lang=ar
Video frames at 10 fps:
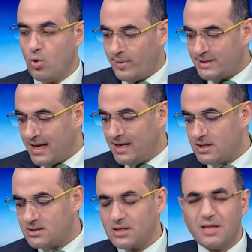وبالتالي
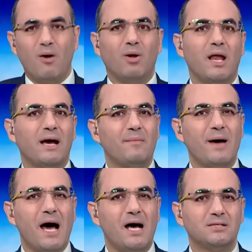قصه لا والله يا
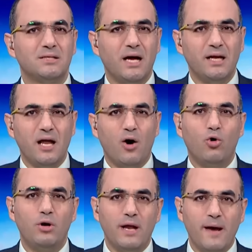جماعه اصل احنا
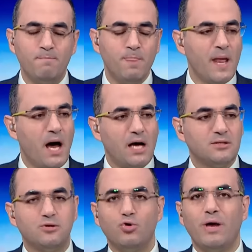قلنا
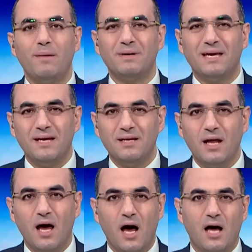اصله يمكن
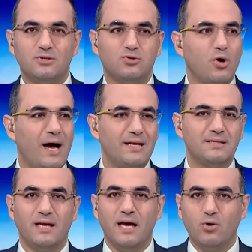اصله
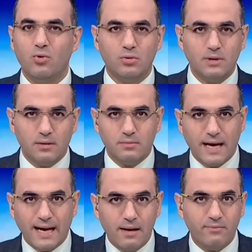هنزعجه
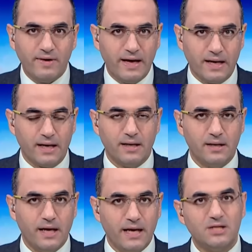ده كلام فارغ
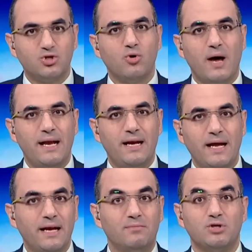هنا السؤال
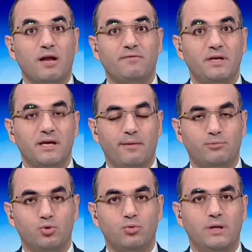اللي احنا مش عارفين اجابته